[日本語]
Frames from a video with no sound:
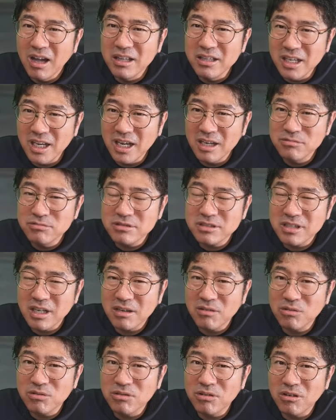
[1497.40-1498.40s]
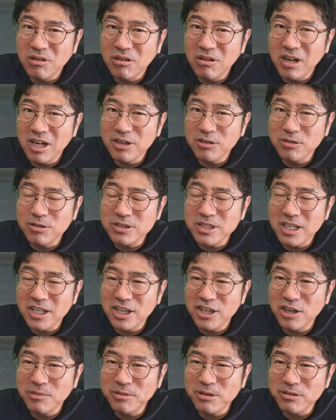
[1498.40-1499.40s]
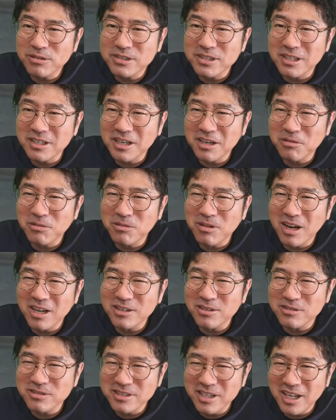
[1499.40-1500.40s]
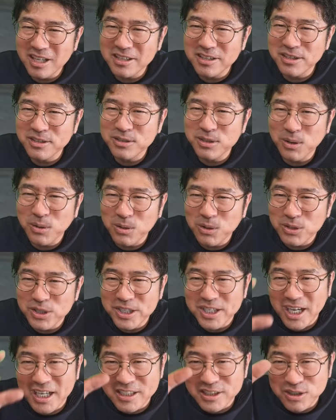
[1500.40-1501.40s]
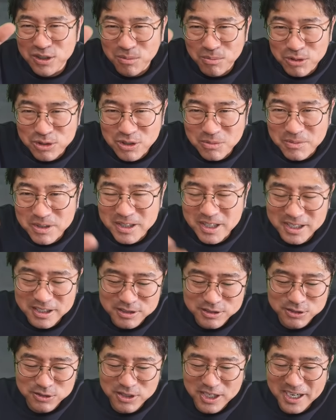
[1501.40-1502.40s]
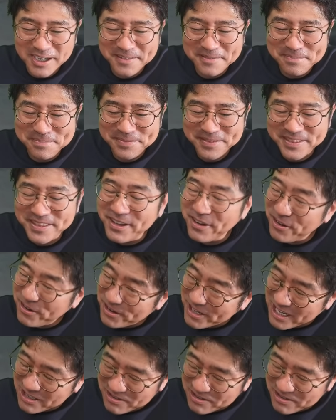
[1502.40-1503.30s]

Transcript: ね、うるさい、この、酒飲みのおっさんが5回ドルやっていうところに価値を求めていくのか。どう